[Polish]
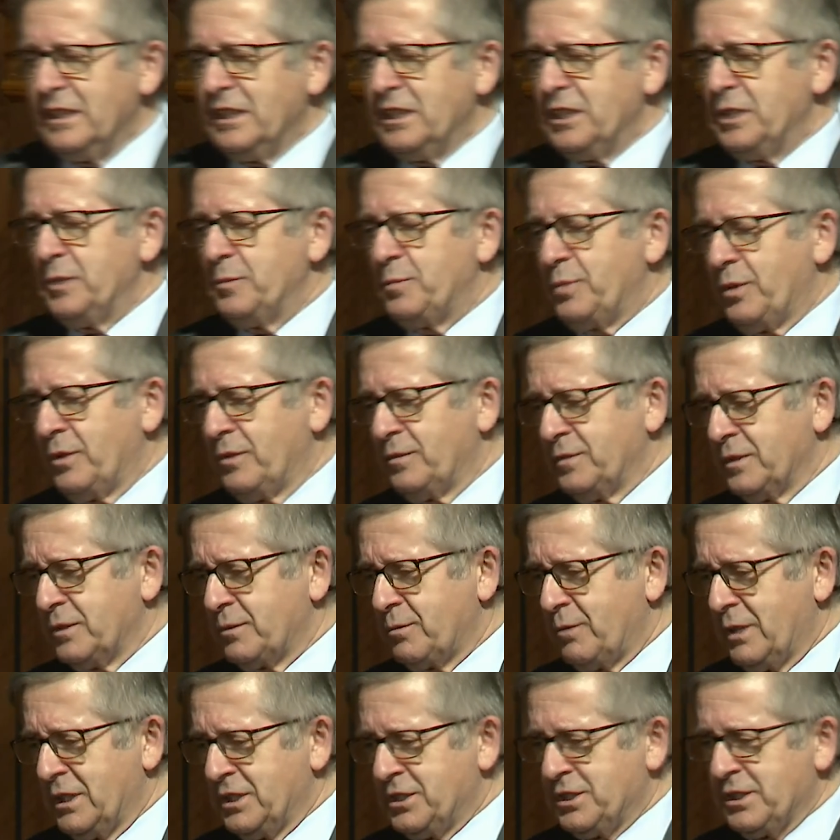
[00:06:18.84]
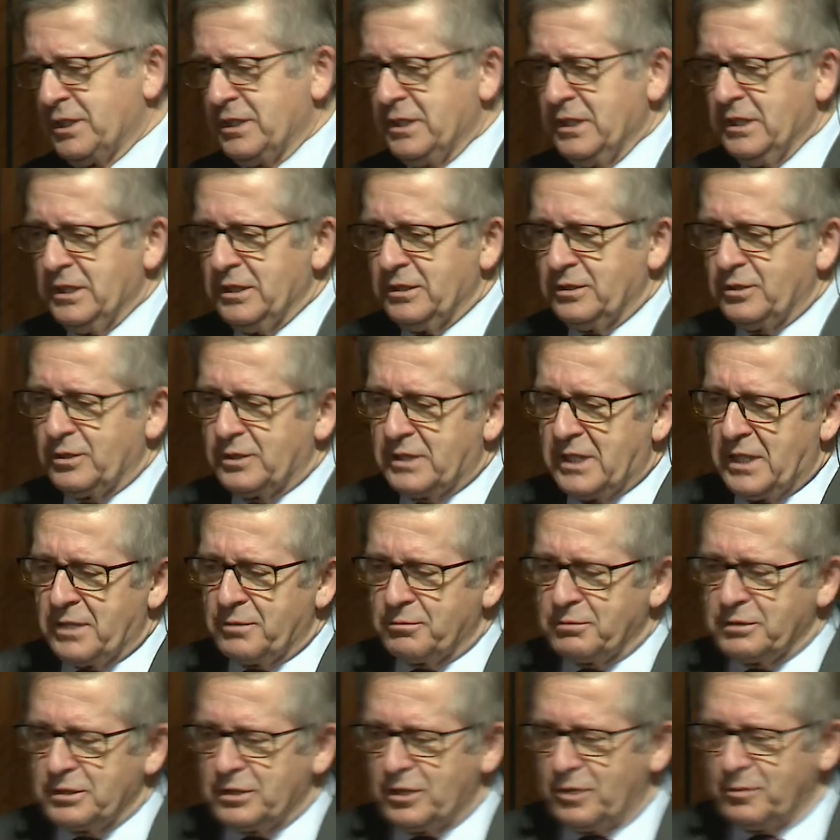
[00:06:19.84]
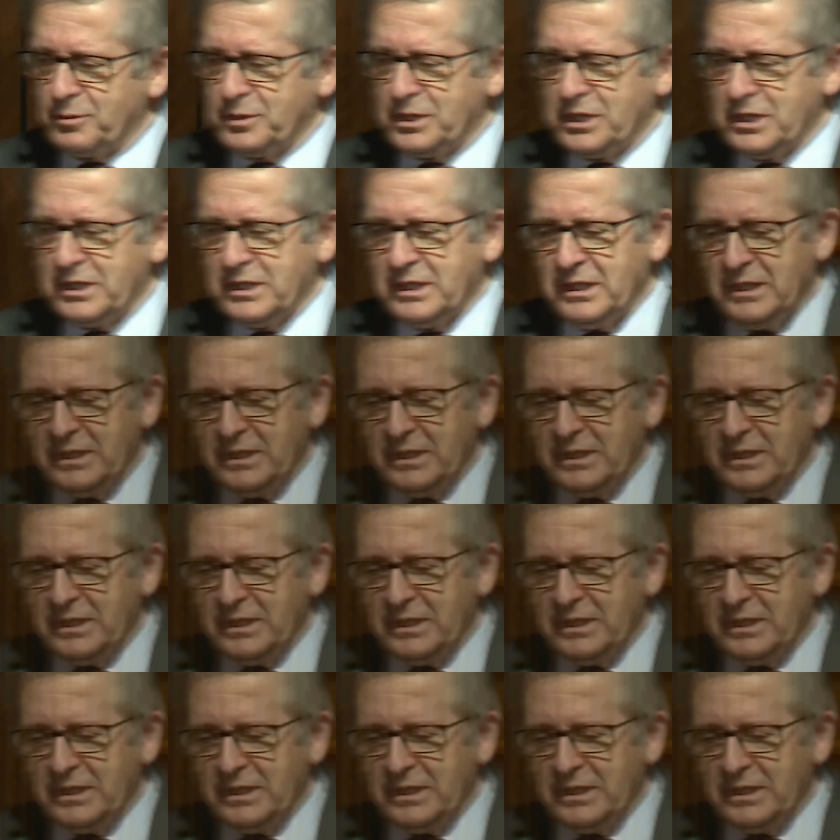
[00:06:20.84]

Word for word: I po wykładzie dotarły do mnie